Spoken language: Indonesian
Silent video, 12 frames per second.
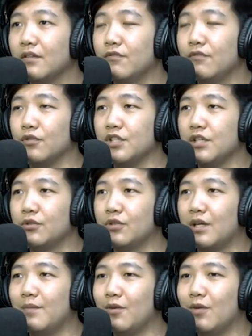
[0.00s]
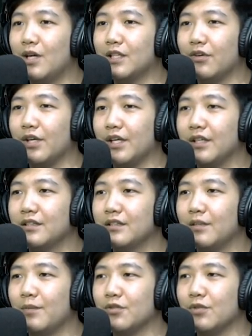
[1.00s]
Fungsinya untuk apa gua nggak tahu ya.
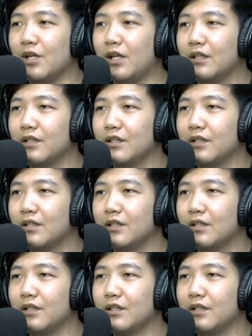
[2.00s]
Tapi ya sudahlah,